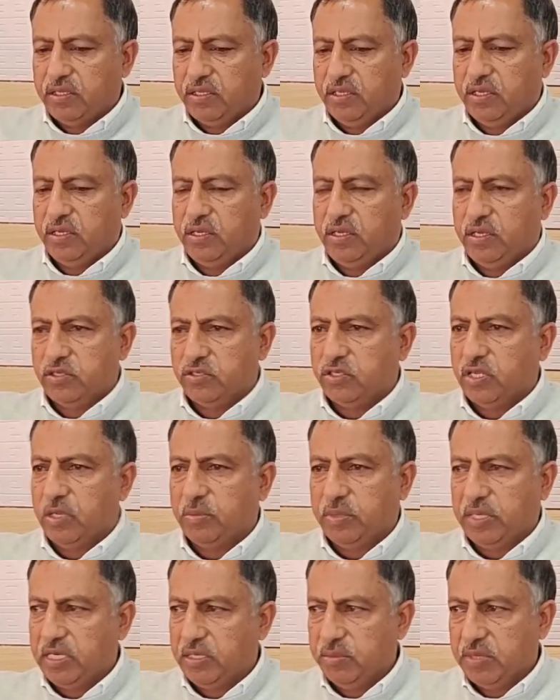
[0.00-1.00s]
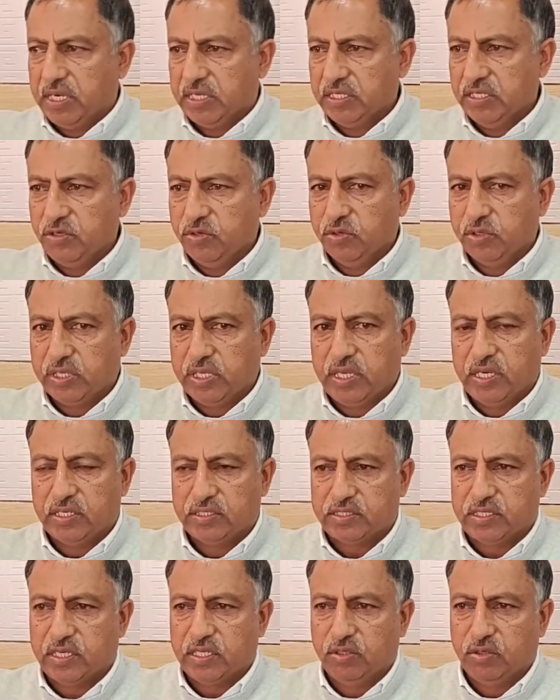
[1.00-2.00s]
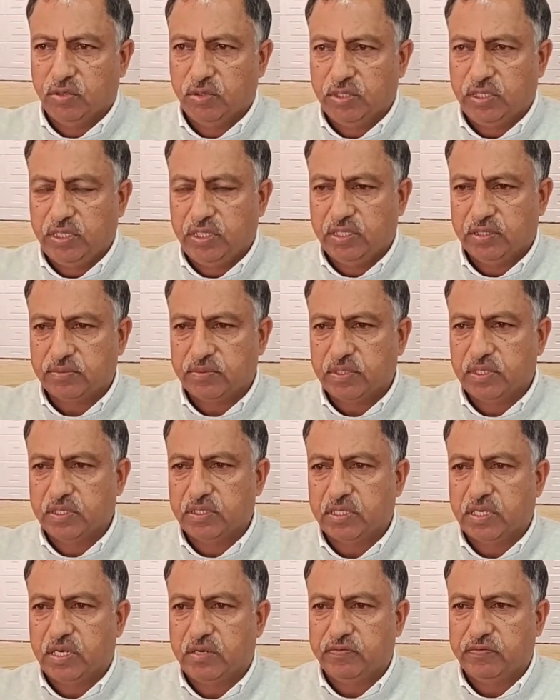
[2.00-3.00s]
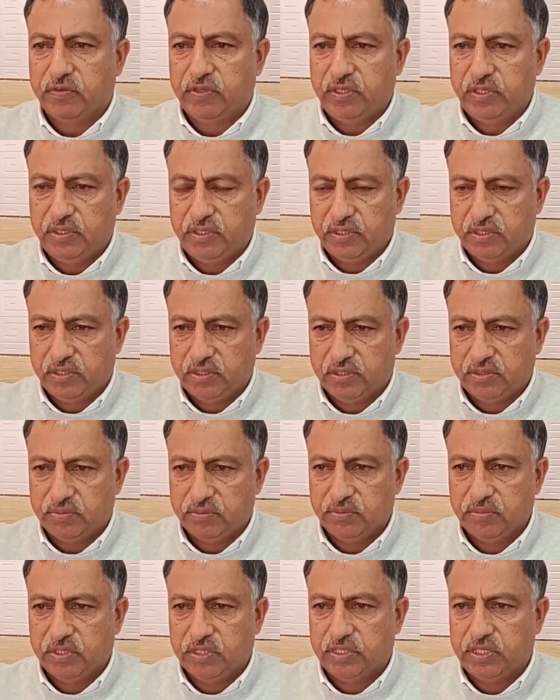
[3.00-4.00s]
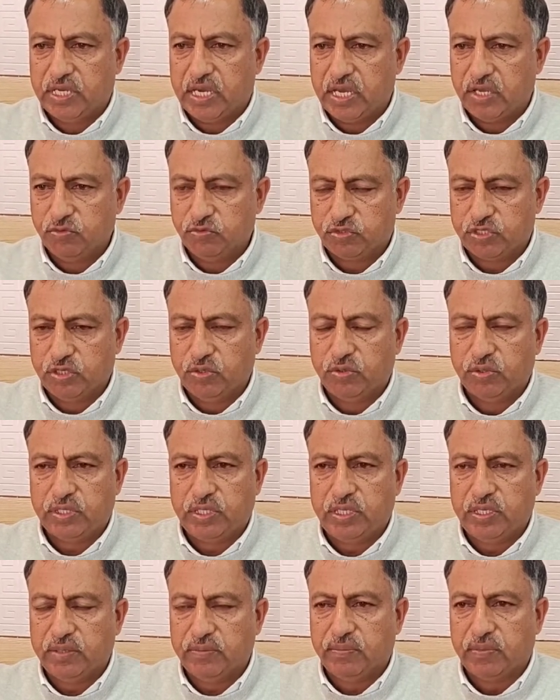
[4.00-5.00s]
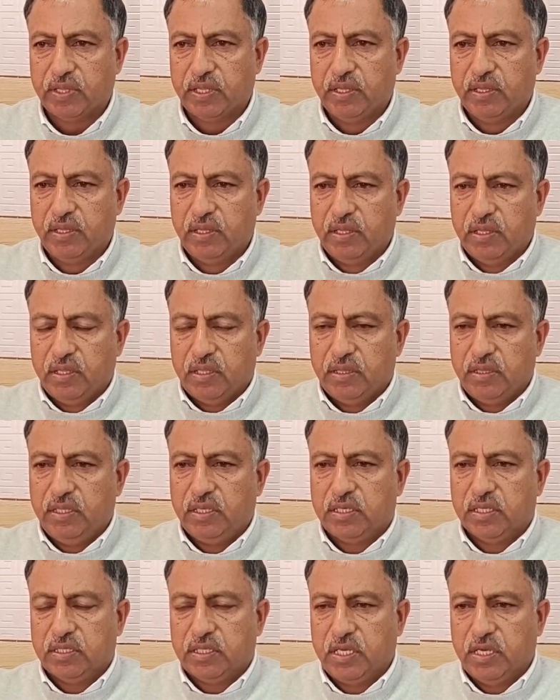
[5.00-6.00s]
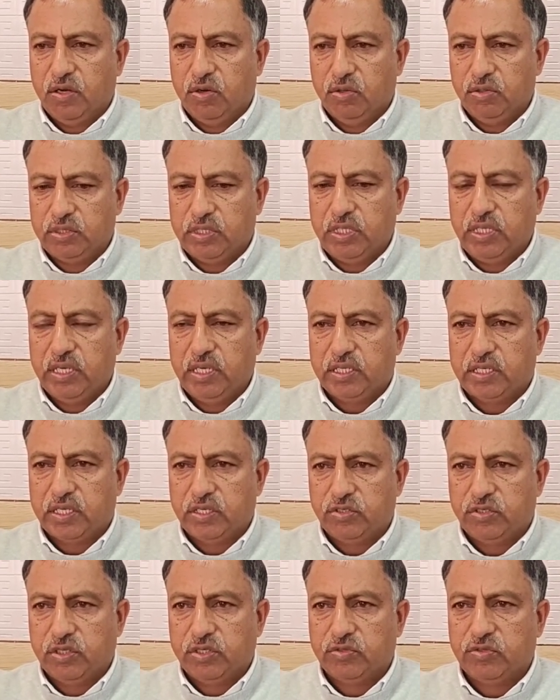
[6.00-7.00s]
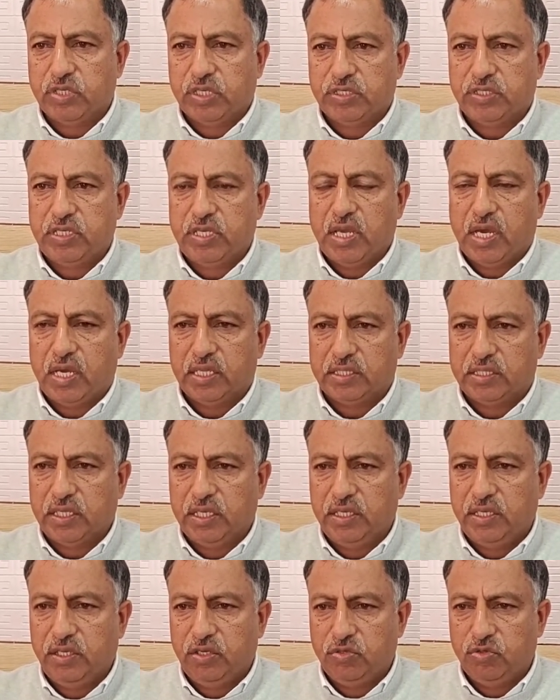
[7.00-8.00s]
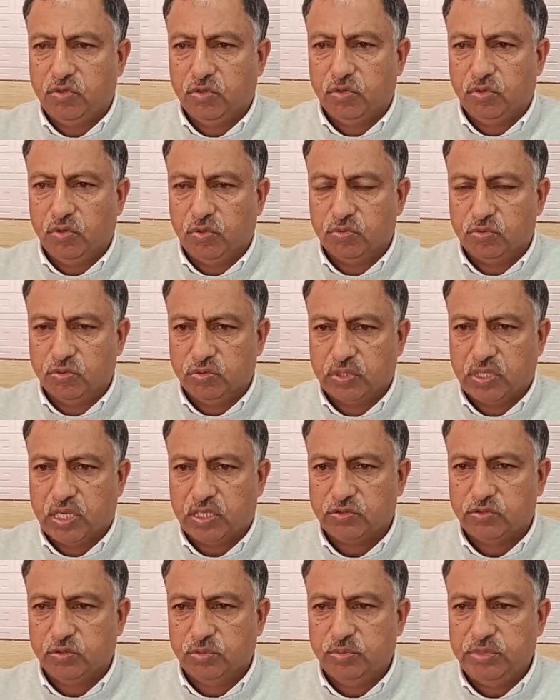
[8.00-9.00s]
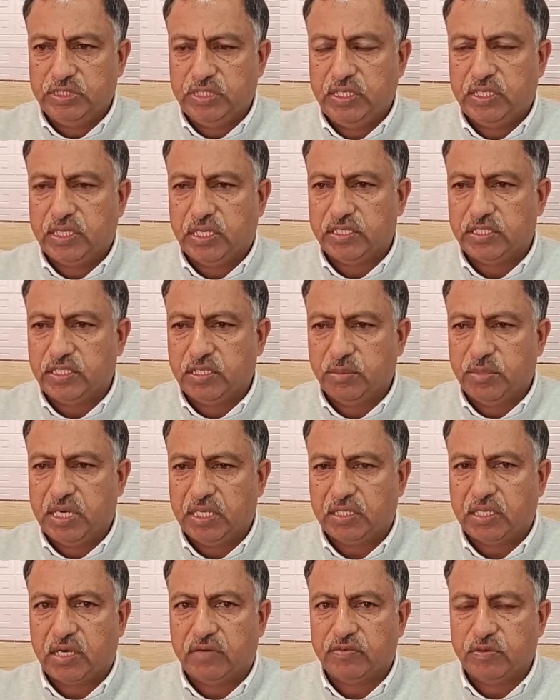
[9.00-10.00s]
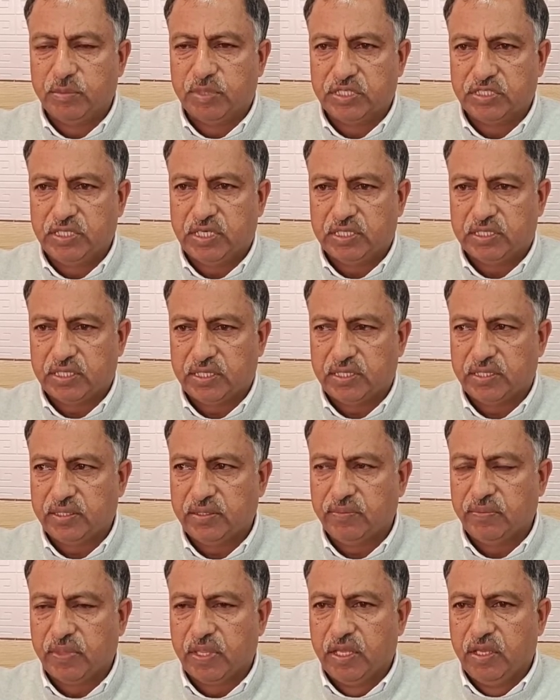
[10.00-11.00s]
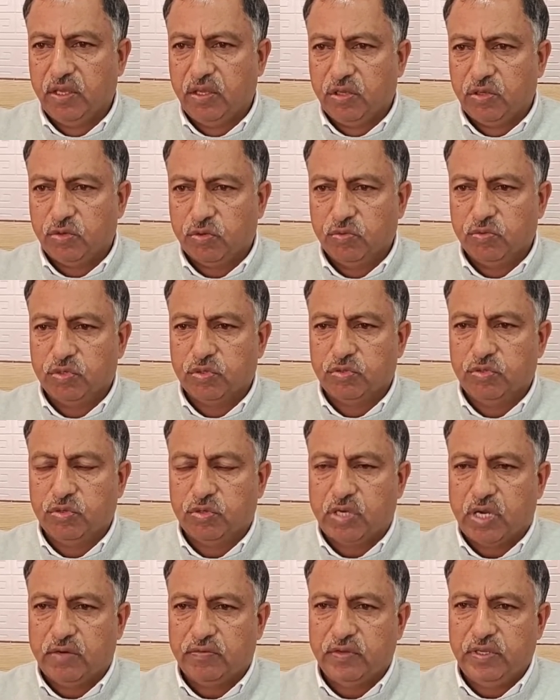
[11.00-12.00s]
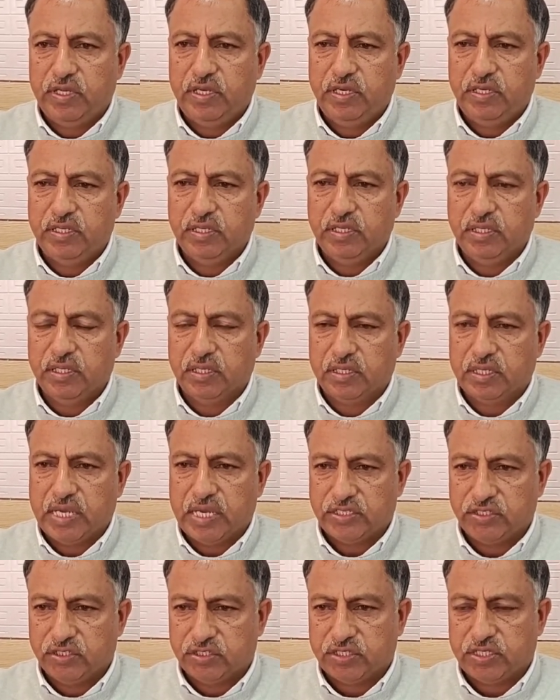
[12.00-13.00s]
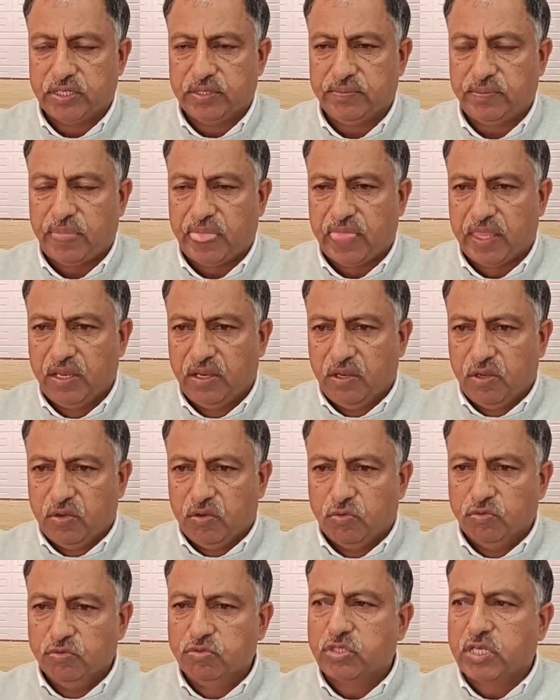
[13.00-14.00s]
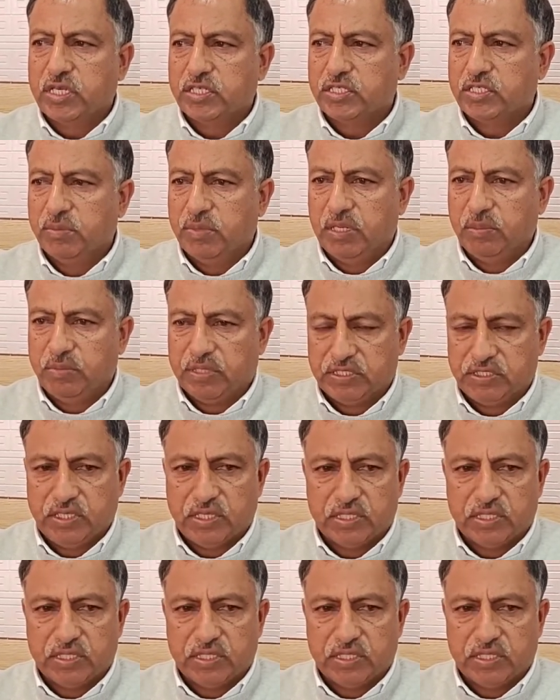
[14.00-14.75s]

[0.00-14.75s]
ये इस साल पहली बार नहीं हो रही हर साल हो रही है काफ़ी दहाइयों से हो रही है दिक्कत ये होती है कि ये सर्दी आते ही जो लोगों का जो बिजली का इस्तेमाल काफ़ी बढ़ जाता है क्योंकि जो काफ़ी हीटिंग गैजेट्स हैं उसका इस्तेमाल बढ़